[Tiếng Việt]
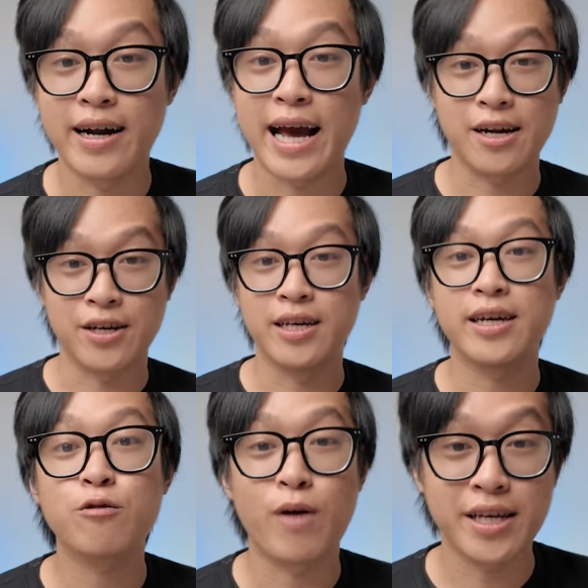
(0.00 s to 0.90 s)
đạt được
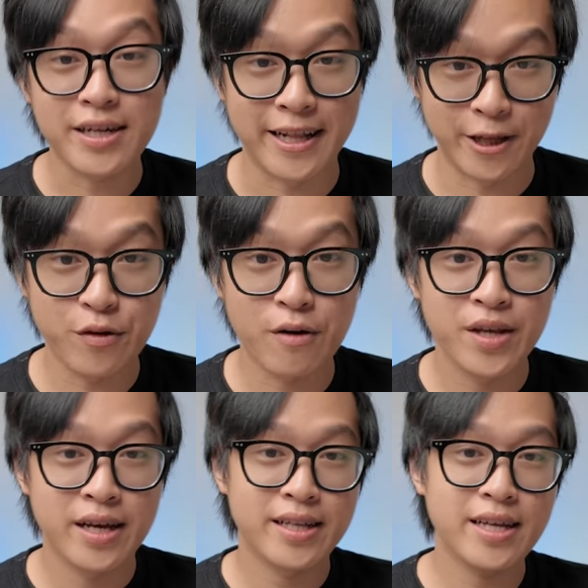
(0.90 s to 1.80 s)
những kết quả nhất định, đúng không?
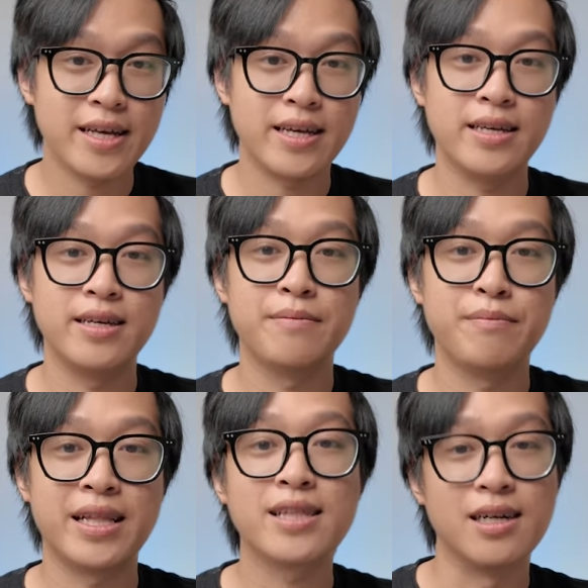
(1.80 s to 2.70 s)
Thế thì
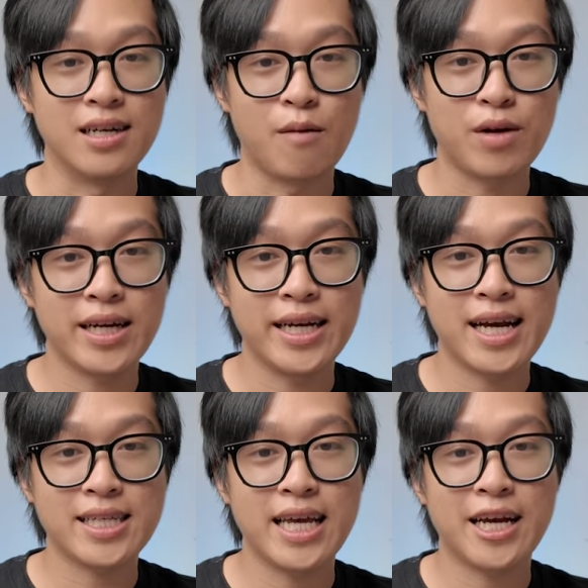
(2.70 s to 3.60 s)
mình đã tự học cái kỹ
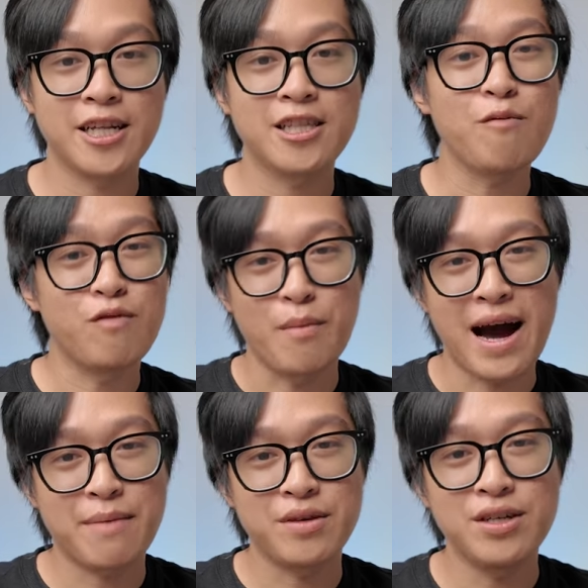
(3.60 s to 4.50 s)
năng xây kênh TikTok vào
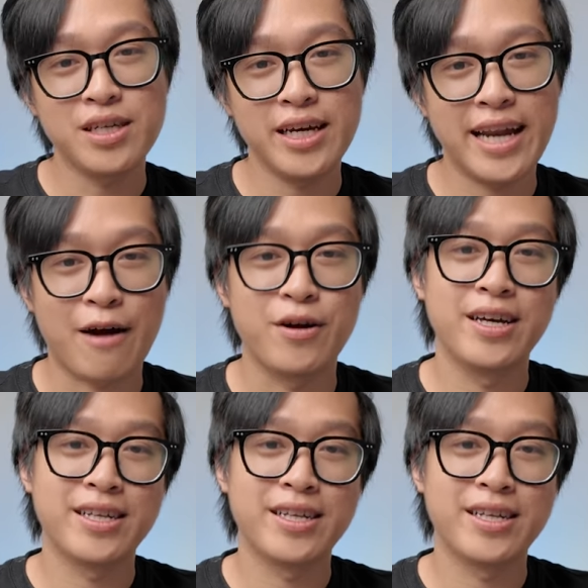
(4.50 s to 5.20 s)
3 năm trước như thế nào.